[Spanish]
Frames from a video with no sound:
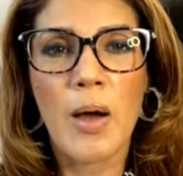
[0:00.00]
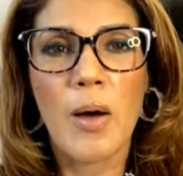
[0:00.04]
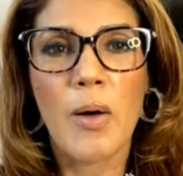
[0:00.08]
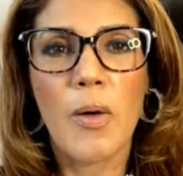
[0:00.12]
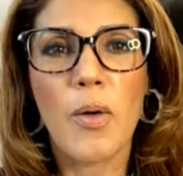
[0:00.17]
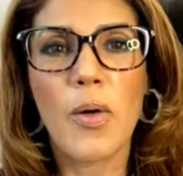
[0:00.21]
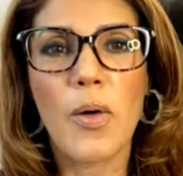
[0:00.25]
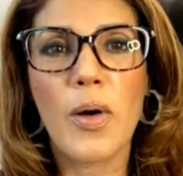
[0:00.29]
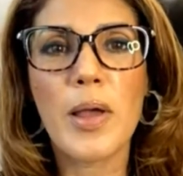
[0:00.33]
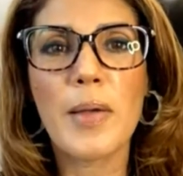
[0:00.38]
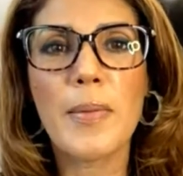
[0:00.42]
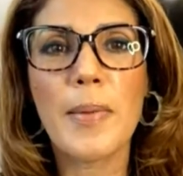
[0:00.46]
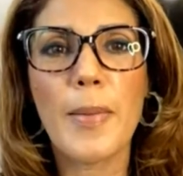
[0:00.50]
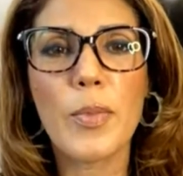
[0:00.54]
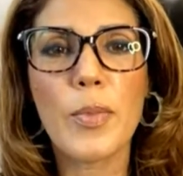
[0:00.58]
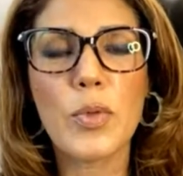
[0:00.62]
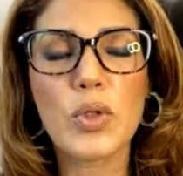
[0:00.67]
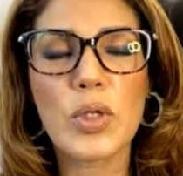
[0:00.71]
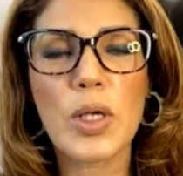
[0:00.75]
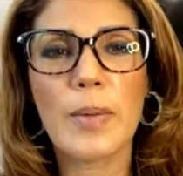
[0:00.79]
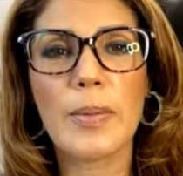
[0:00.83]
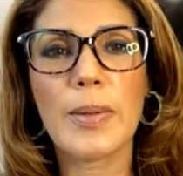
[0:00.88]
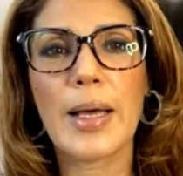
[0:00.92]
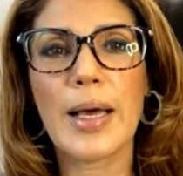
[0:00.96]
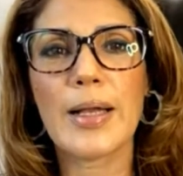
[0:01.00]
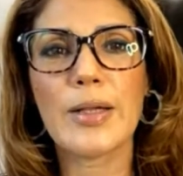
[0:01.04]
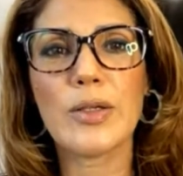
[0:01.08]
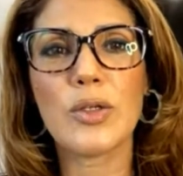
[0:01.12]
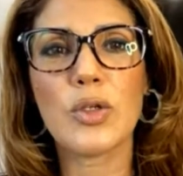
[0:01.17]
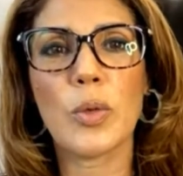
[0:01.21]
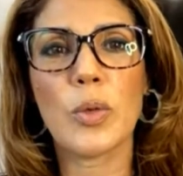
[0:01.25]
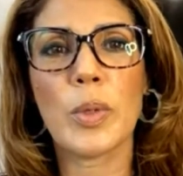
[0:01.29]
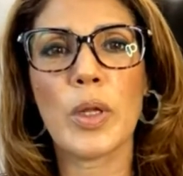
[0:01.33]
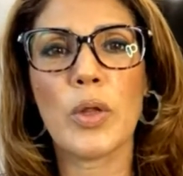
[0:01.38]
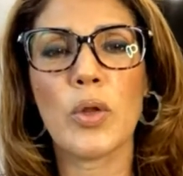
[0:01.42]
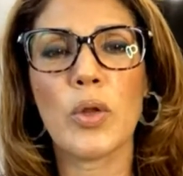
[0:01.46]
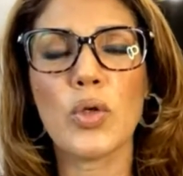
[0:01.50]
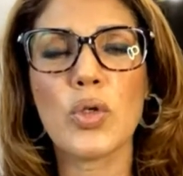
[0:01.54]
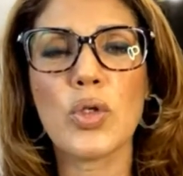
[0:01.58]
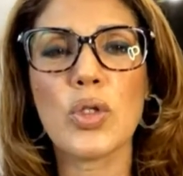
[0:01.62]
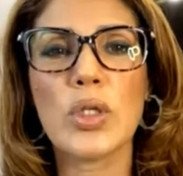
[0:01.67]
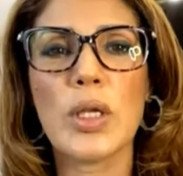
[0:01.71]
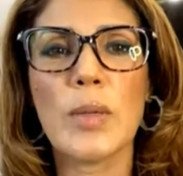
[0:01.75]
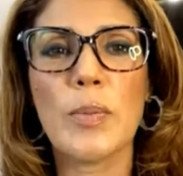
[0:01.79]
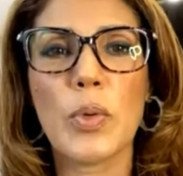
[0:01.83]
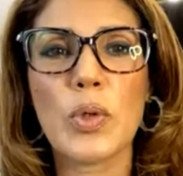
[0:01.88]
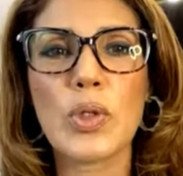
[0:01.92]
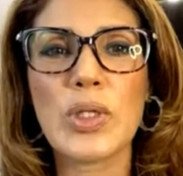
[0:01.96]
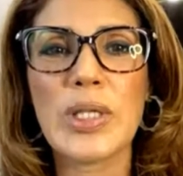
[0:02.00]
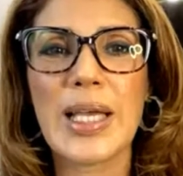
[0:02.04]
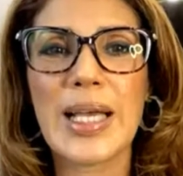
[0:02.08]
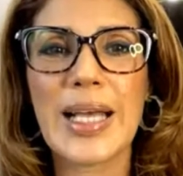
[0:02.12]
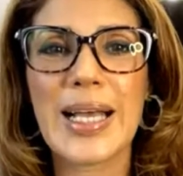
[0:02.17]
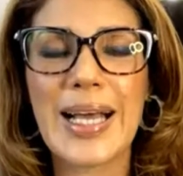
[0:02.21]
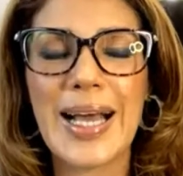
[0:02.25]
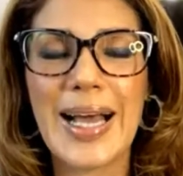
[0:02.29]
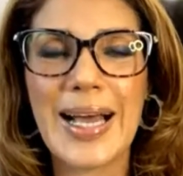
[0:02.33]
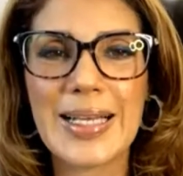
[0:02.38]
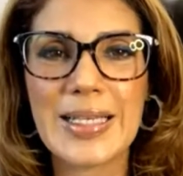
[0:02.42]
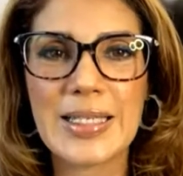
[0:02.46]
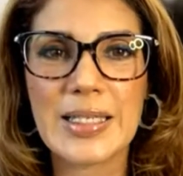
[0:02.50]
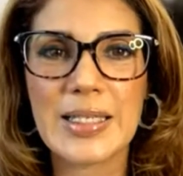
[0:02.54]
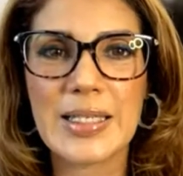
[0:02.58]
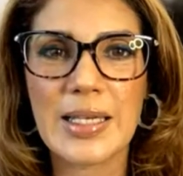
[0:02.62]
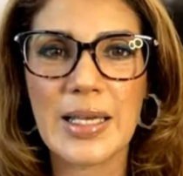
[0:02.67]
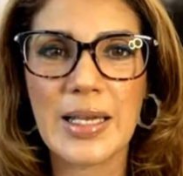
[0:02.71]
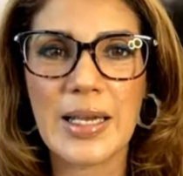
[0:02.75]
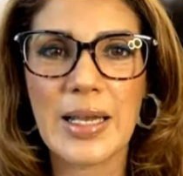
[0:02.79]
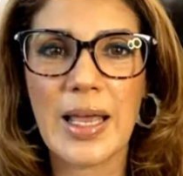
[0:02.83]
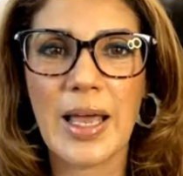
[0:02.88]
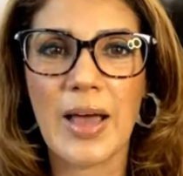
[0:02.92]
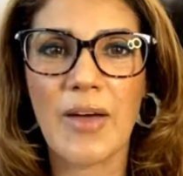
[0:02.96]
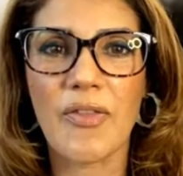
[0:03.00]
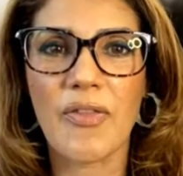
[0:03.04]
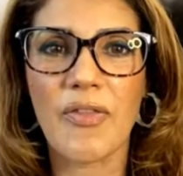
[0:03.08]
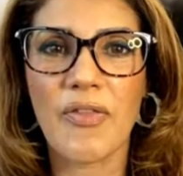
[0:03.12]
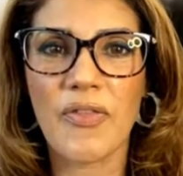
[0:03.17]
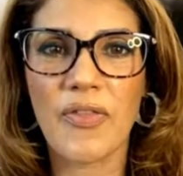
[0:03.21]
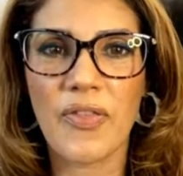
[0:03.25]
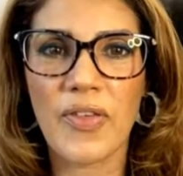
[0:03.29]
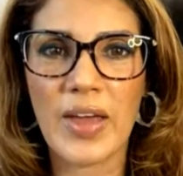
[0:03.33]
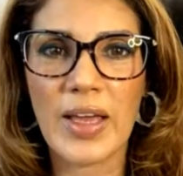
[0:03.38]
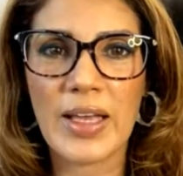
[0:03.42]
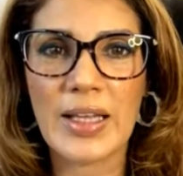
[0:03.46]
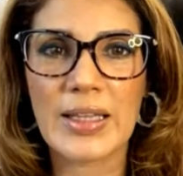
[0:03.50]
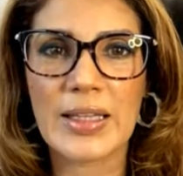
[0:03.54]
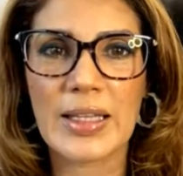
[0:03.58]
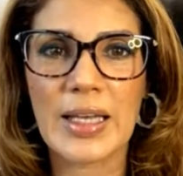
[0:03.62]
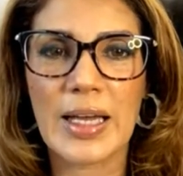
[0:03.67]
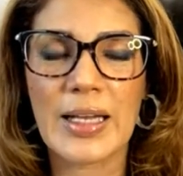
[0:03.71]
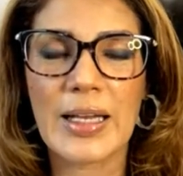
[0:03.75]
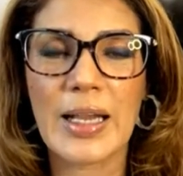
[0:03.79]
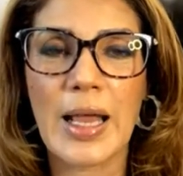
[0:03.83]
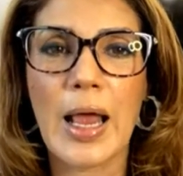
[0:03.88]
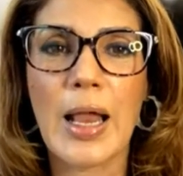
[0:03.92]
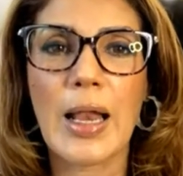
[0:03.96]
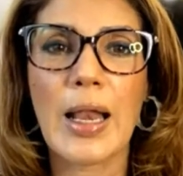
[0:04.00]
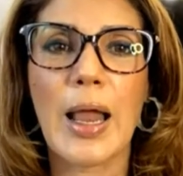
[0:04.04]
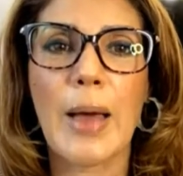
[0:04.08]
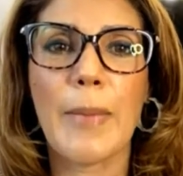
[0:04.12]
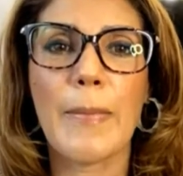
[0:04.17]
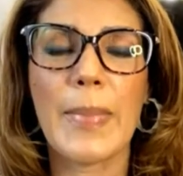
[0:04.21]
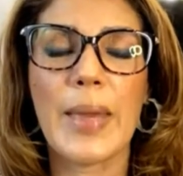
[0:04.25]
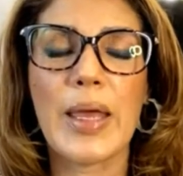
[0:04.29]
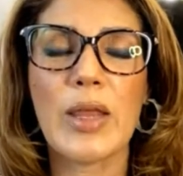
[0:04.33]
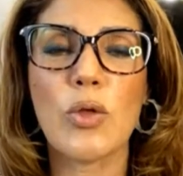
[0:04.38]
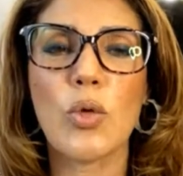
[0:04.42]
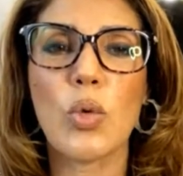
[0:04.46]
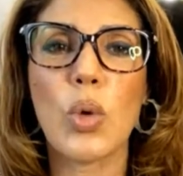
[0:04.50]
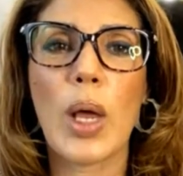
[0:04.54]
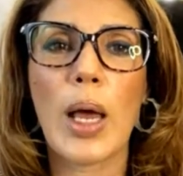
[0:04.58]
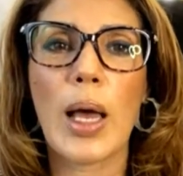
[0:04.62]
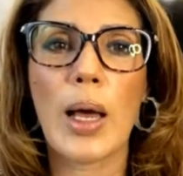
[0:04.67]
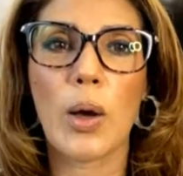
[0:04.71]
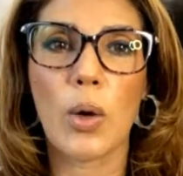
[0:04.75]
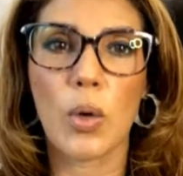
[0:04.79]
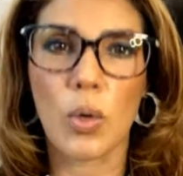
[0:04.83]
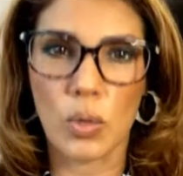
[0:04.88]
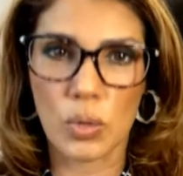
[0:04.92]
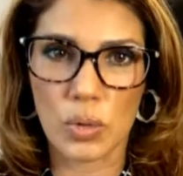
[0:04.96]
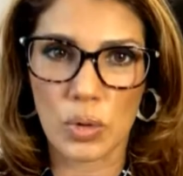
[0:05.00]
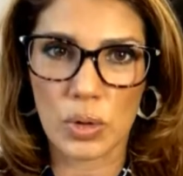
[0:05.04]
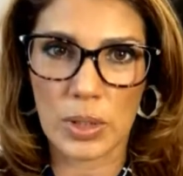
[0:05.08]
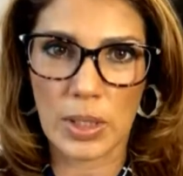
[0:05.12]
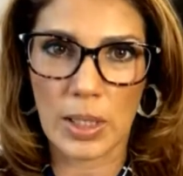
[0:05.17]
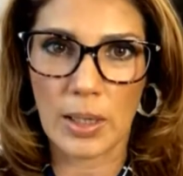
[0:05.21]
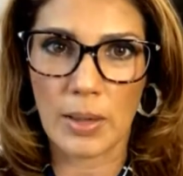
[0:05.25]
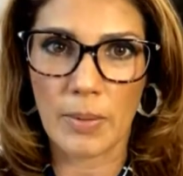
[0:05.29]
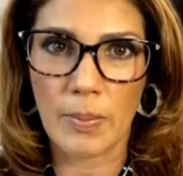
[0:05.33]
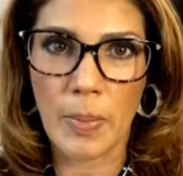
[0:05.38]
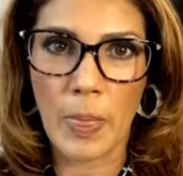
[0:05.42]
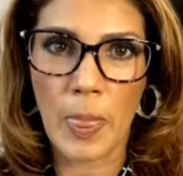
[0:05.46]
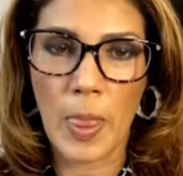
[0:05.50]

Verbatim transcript: Hoy vamos a hablar sobre dos tipos de cáncer que afectan la médula ósea,